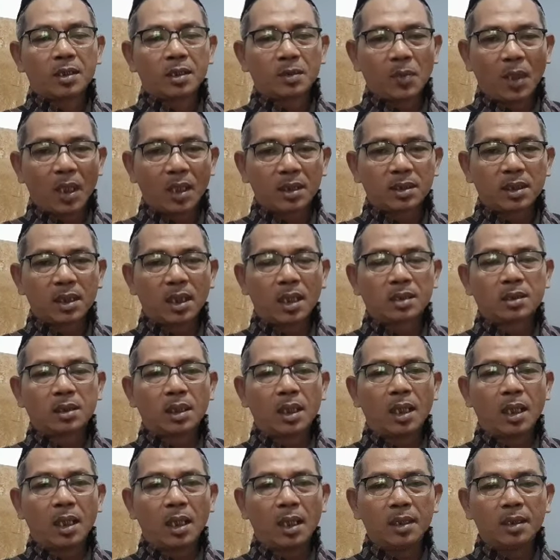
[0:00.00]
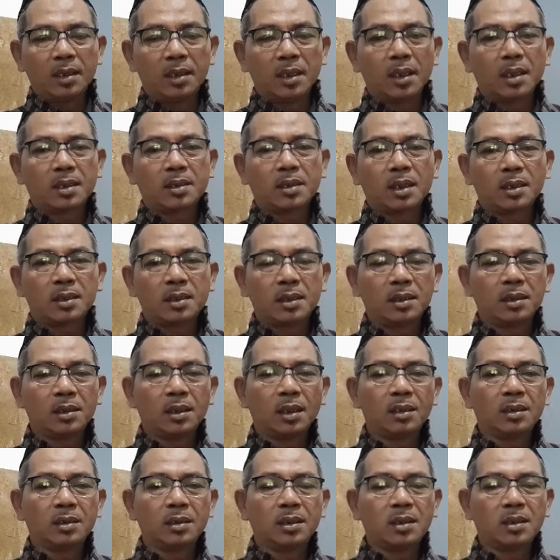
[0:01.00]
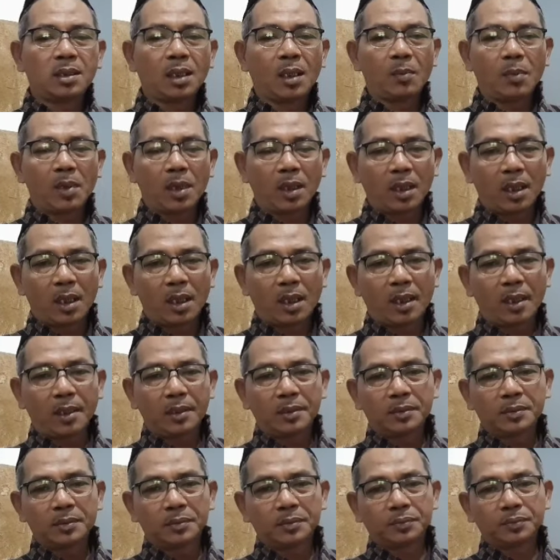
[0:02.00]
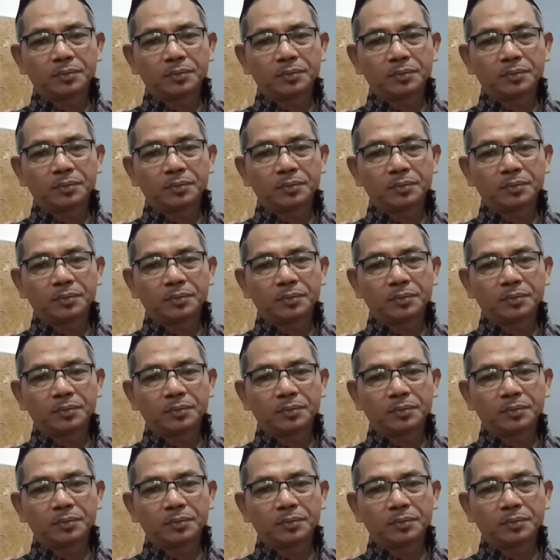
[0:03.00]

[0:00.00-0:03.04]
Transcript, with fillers: sebangsa tanah air yang saya cintai, saya banggakan.